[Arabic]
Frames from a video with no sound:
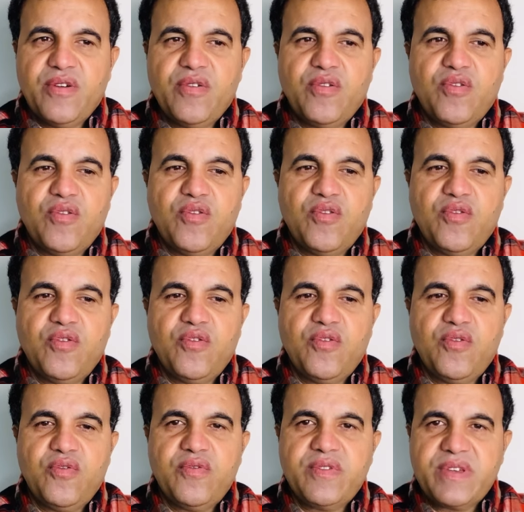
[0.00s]

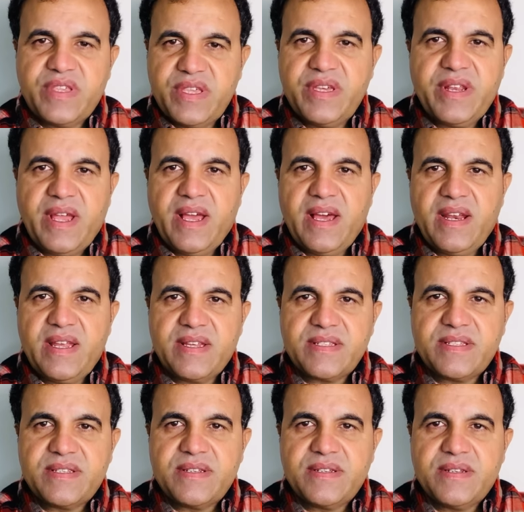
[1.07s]
وكثير حالات
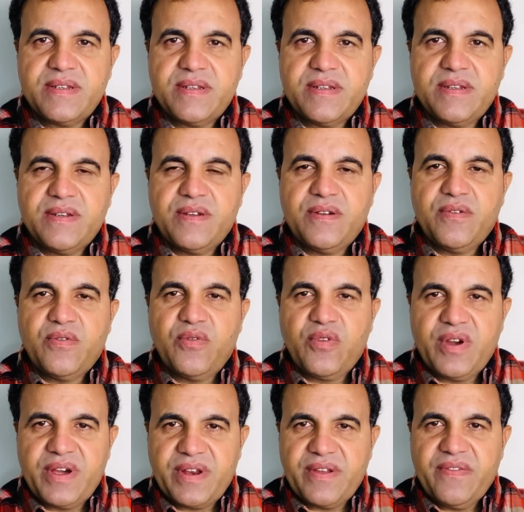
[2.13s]

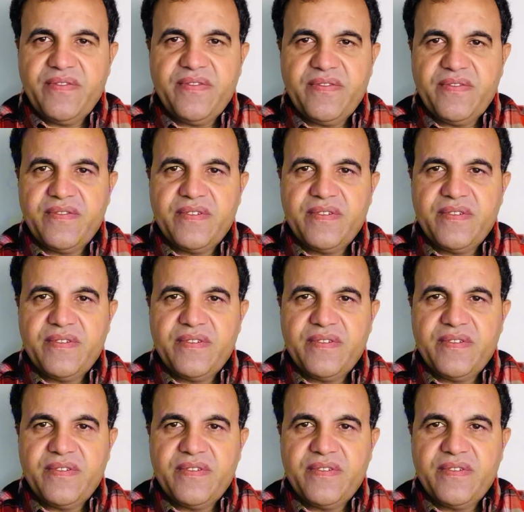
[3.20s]
وخرف